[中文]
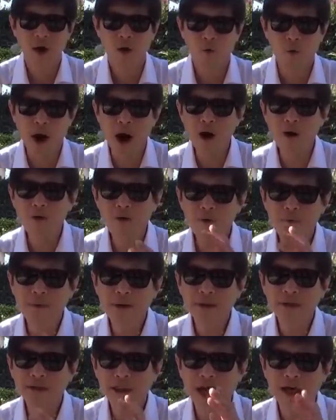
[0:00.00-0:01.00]
王洪
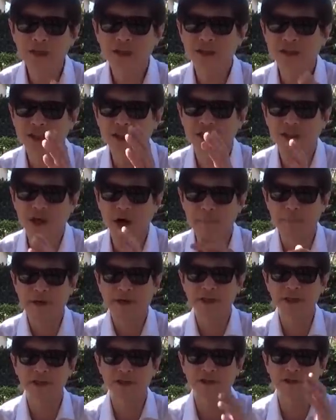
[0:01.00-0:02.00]
文当时提到北
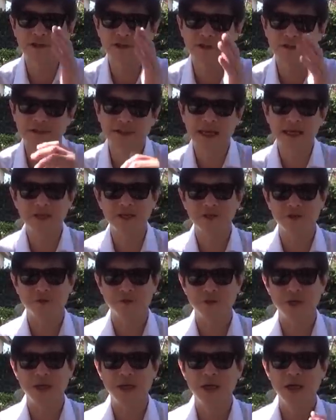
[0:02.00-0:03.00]
京时只有三十九
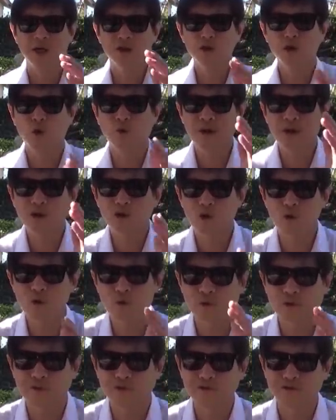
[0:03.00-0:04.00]
岁，作为中
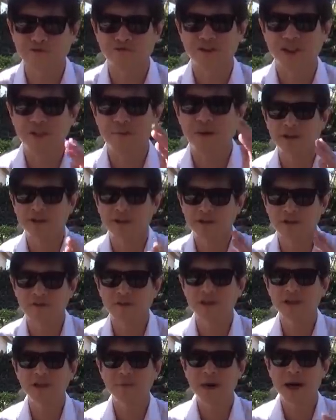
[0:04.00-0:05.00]
共的副主席，泽东
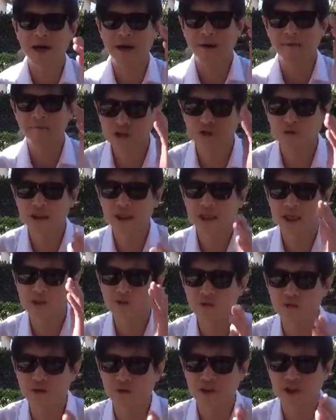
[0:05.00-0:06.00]
的接班人出现在
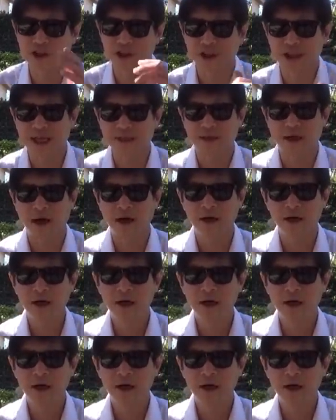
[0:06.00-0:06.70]
中共的十大上。